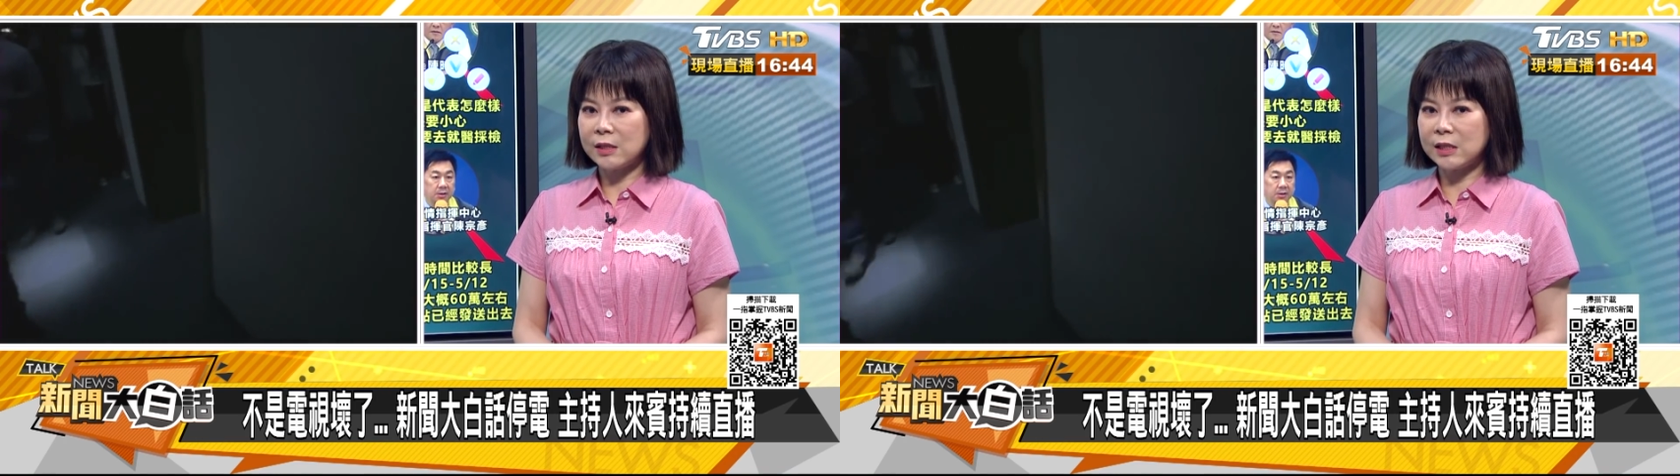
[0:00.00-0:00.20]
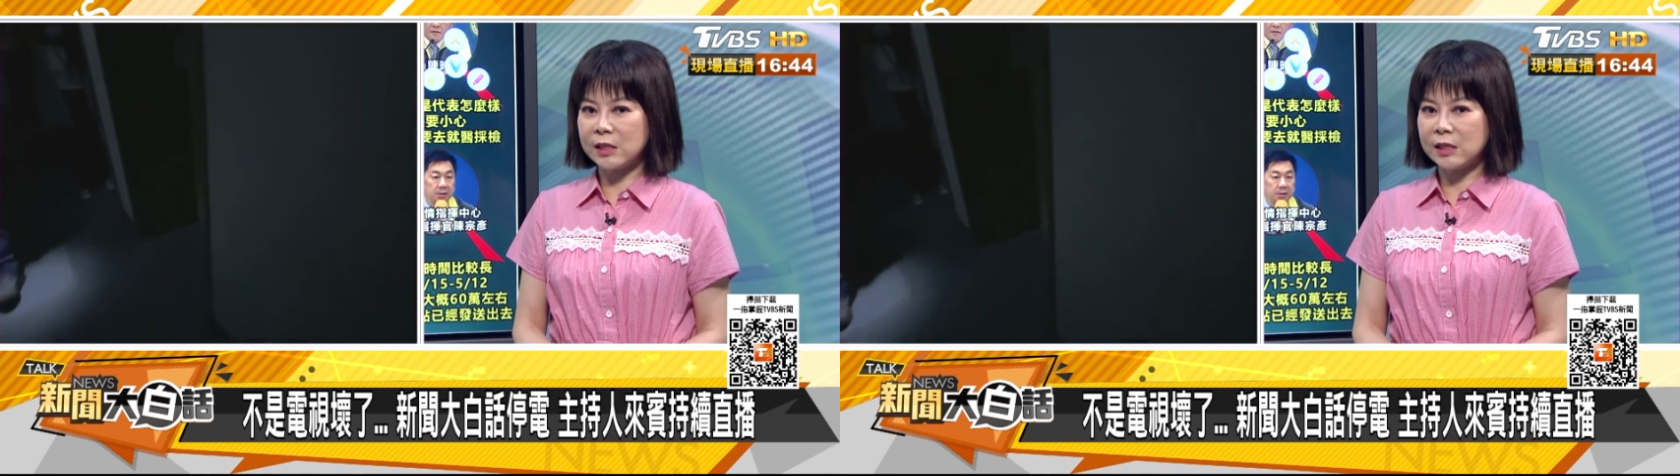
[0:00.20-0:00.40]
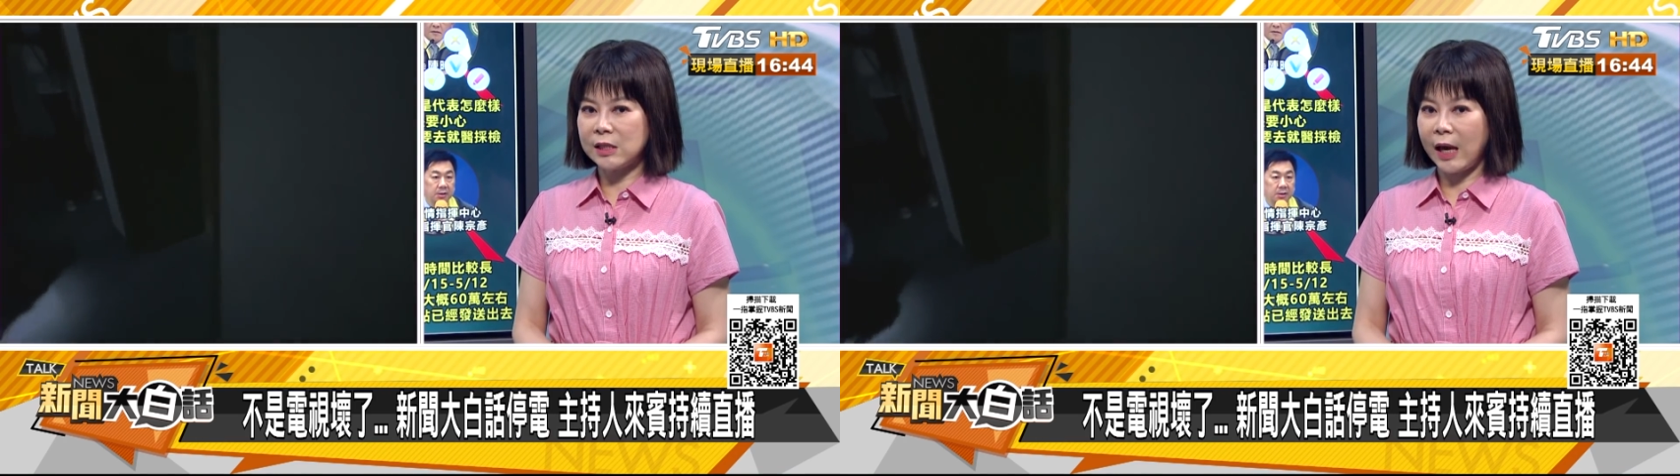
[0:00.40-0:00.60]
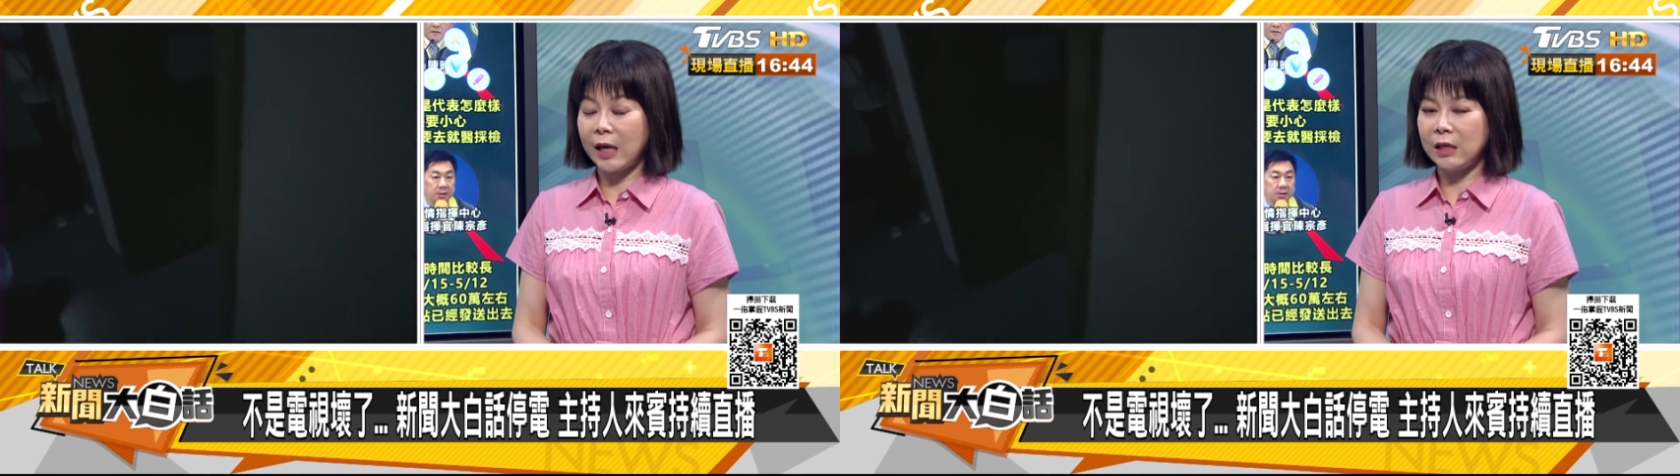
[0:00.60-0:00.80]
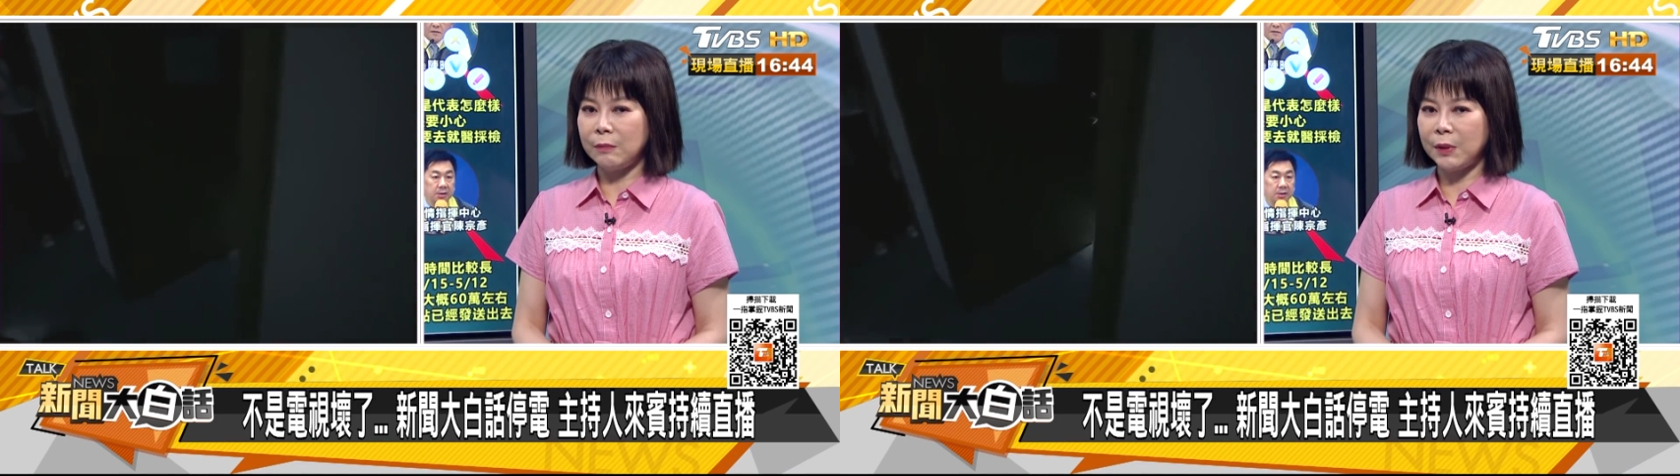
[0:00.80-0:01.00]
漆
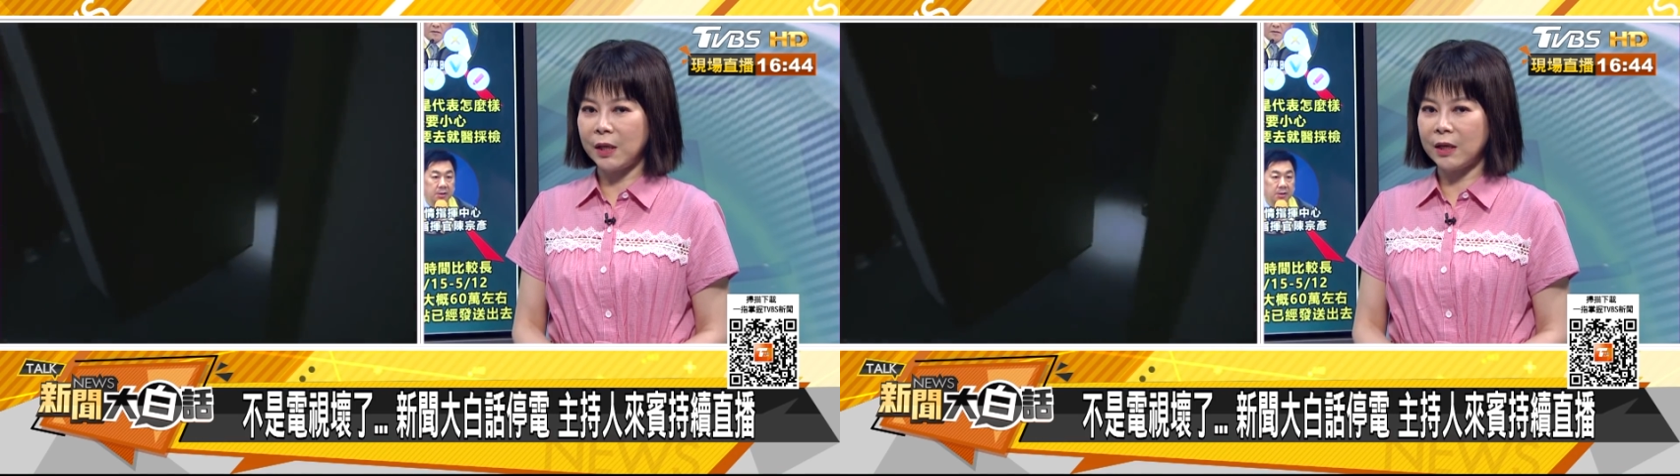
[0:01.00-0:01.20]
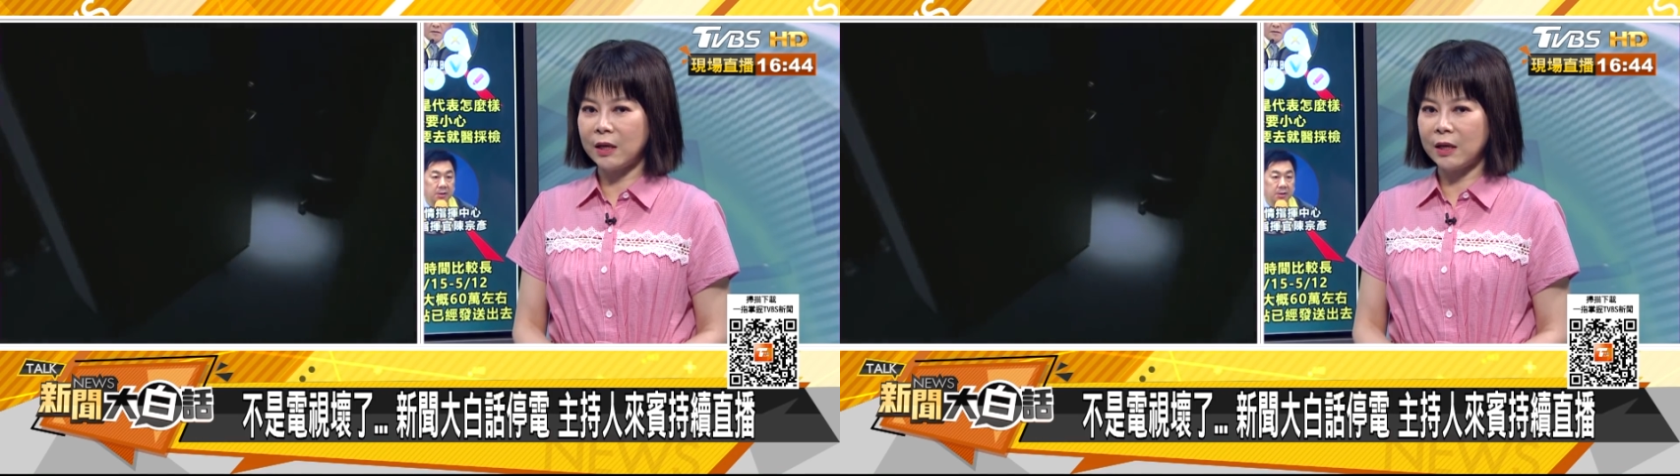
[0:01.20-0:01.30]
黑一片。